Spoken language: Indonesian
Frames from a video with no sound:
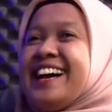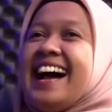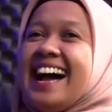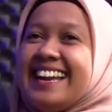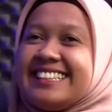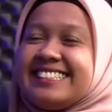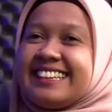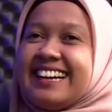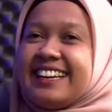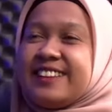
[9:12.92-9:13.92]
ada sih
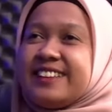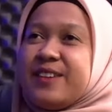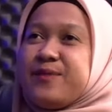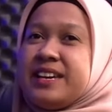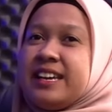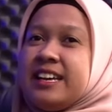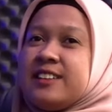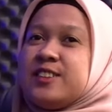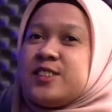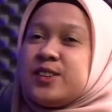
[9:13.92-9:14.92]
kak gitu tapi
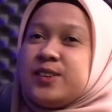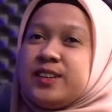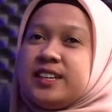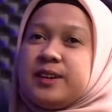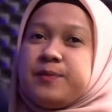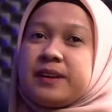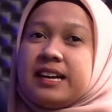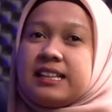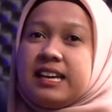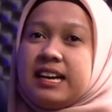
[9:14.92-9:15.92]
justru uh,
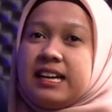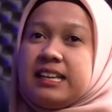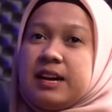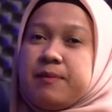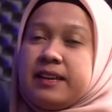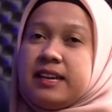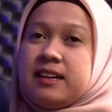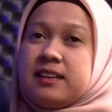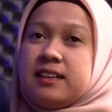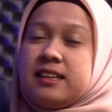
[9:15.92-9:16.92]
perkataan apa
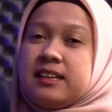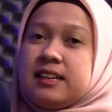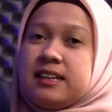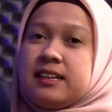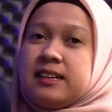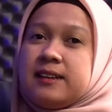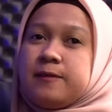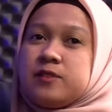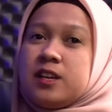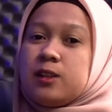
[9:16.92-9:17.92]
ya ya
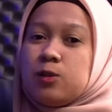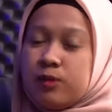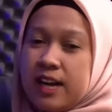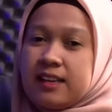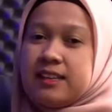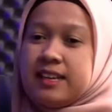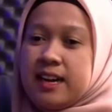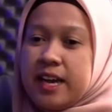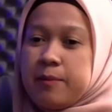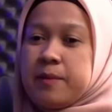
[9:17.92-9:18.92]
celetukan
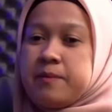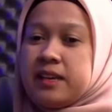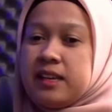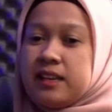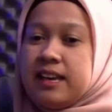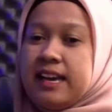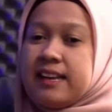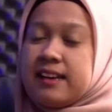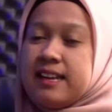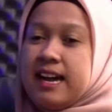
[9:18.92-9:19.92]
yang emang bikin nggak
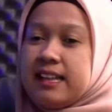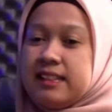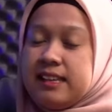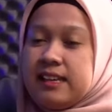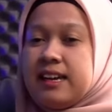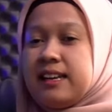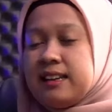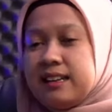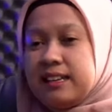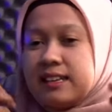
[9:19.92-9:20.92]
enak di hati nggak enak
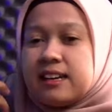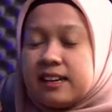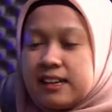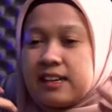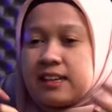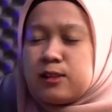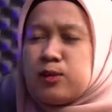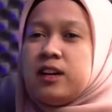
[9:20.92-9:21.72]
didengar hmm. gitu